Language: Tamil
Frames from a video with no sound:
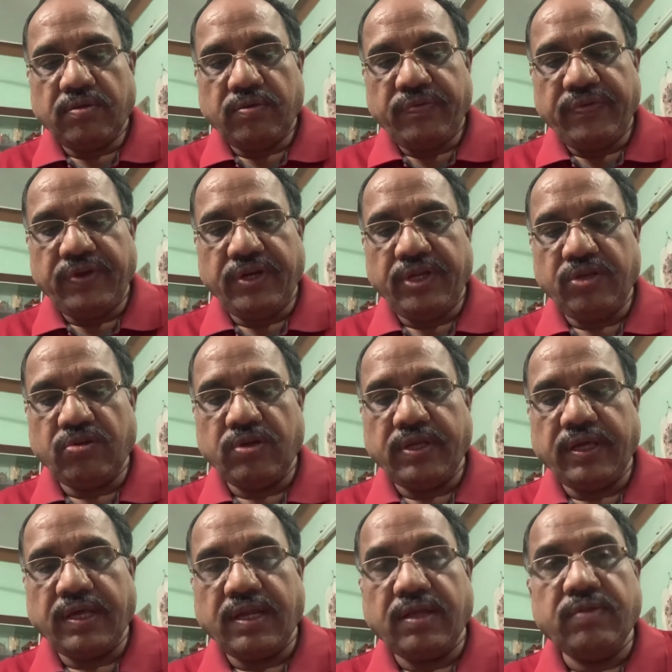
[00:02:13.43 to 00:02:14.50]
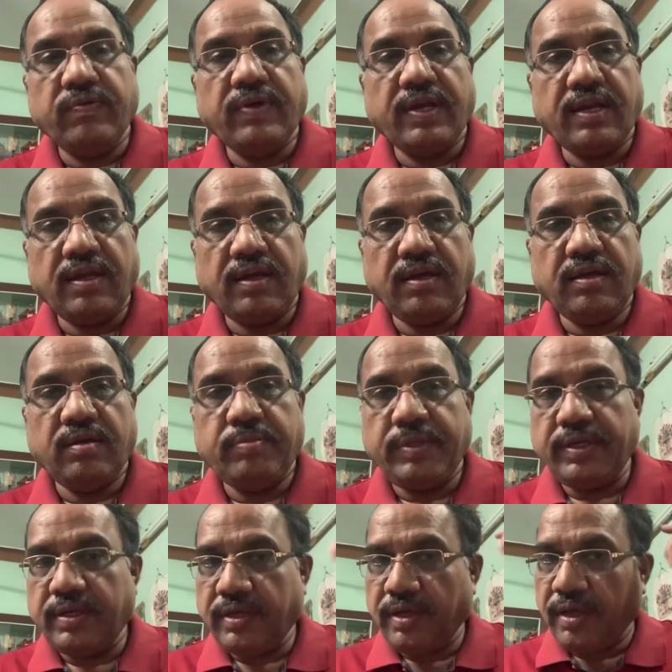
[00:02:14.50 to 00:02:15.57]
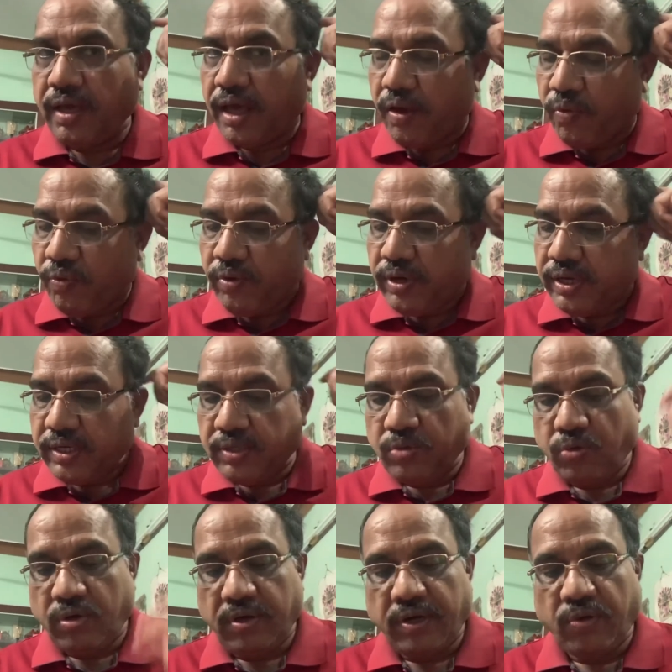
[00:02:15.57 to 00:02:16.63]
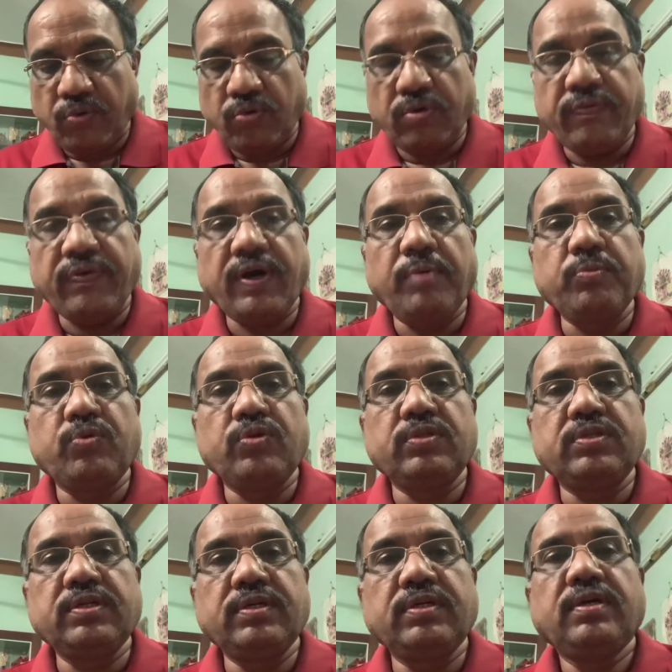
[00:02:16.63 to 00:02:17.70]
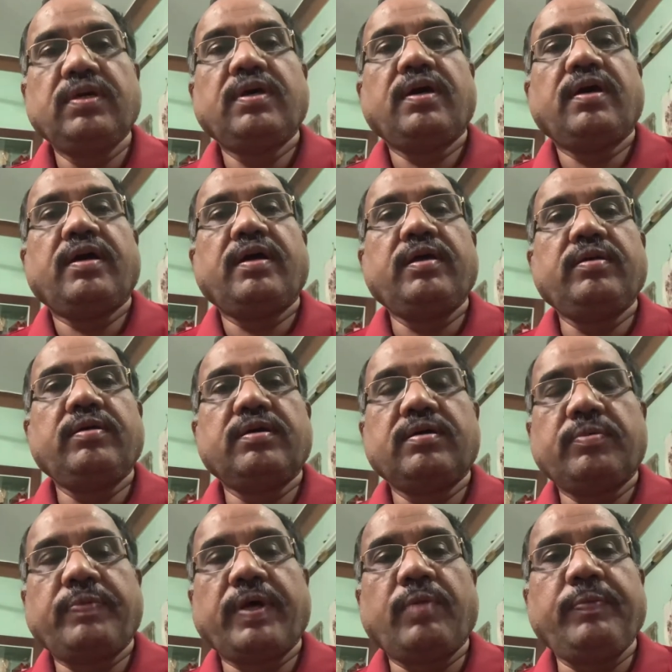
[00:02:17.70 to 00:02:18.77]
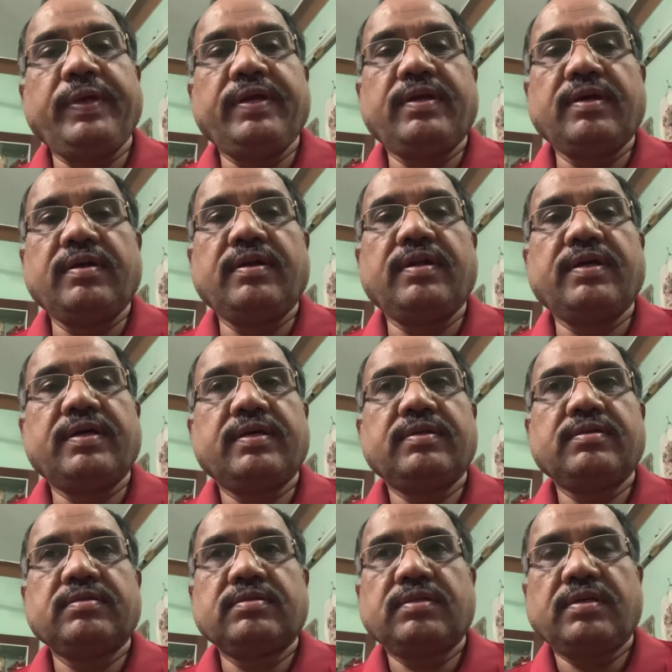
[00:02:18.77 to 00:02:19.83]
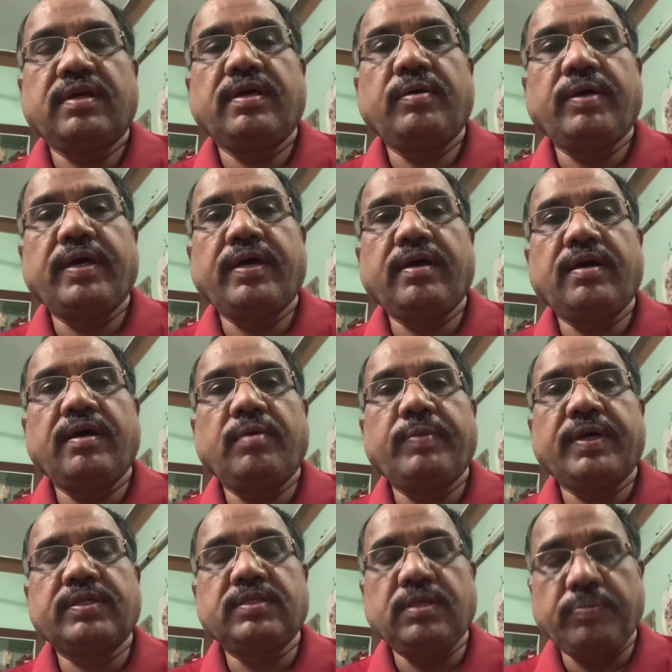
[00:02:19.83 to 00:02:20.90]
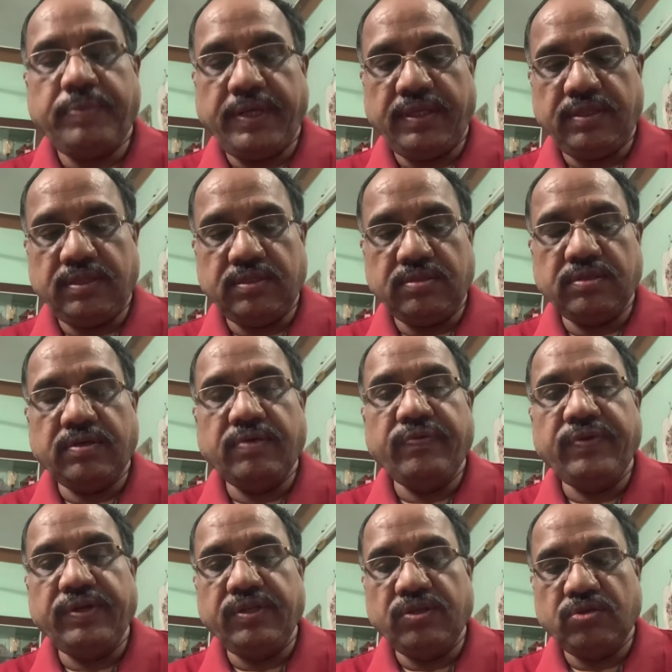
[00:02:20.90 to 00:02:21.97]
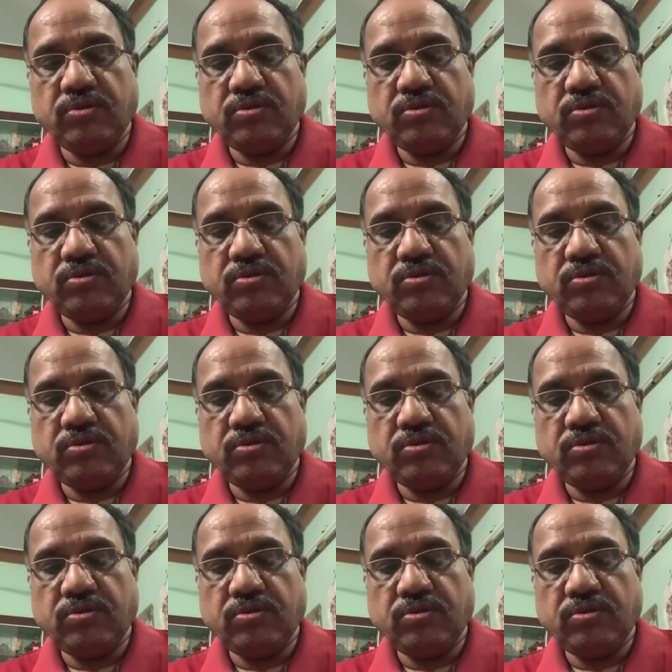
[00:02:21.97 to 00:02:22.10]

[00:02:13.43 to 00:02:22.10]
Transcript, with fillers: வீடியோவில் யாராவது வர்றாங்க அப்படின்னா அவங்களுக்கு ஒரு டவுன்லோட் ஃபார்ம் கொடுத்து ஐ பர்மிட்டட் ஐ ஐ எம் அக்செப்டிங் திஸ் வீடியோ